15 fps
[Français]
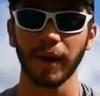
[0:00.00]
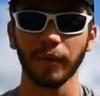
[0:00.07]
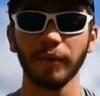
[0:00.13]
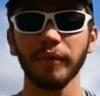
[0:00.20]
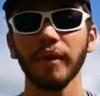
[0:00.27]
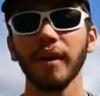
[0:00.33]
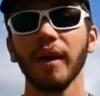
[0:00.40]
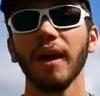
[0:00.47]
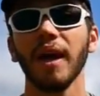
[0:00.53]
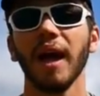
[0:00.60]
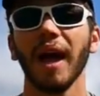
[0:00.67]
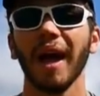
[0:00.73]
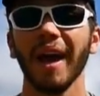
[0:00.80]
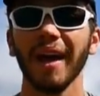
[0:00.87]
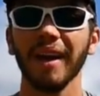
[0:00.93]
pardon,
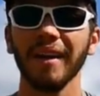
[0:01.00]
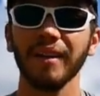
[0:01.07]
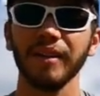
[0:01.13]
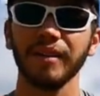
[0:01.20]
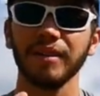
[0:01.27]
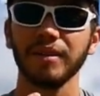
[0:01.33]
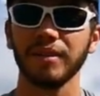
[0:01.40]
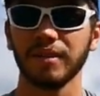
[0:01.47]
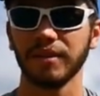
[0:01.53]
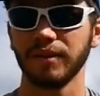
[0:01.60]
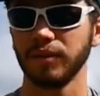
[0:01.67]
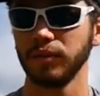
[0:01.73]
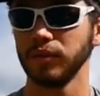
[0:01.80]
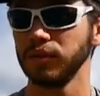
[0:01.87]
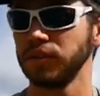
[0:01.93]
et euh,
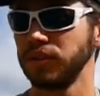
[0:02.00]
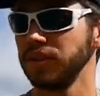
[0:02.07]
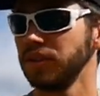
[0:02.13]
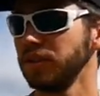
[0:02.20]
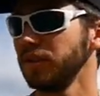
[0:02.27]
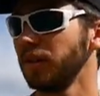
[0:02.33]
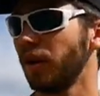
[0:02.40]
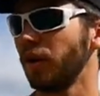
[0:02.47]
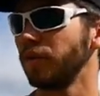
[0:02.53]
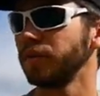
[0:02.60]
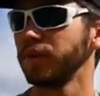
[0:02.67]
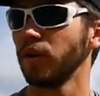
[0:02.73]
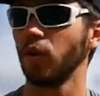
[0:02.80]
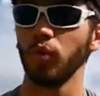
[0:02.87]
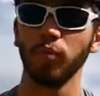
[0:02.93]
aussi euh, revenir